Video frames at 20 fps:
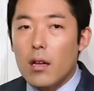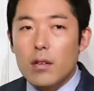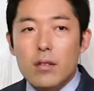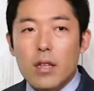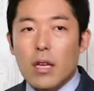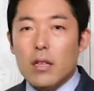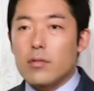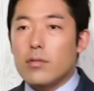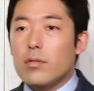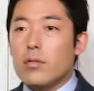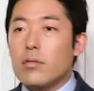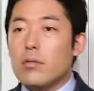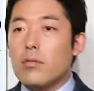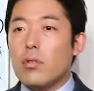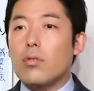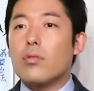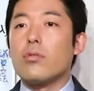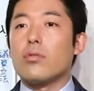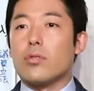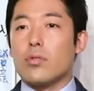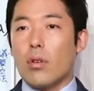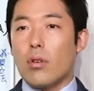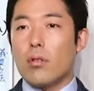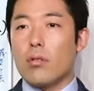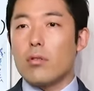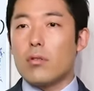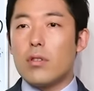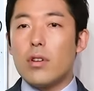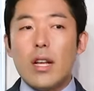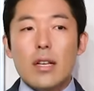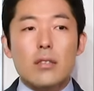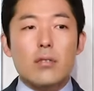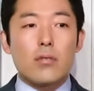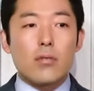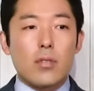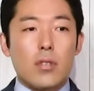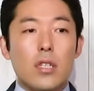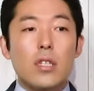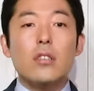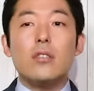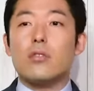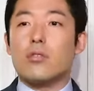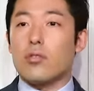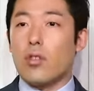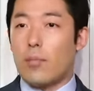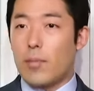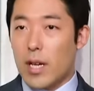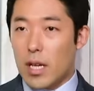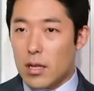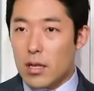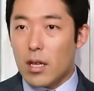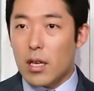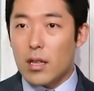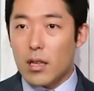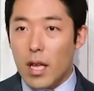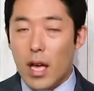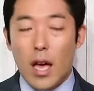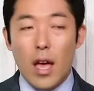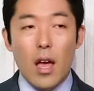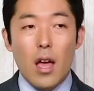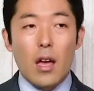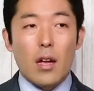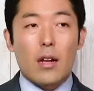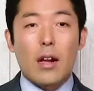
でずっと9長クラスの委員長もやっていて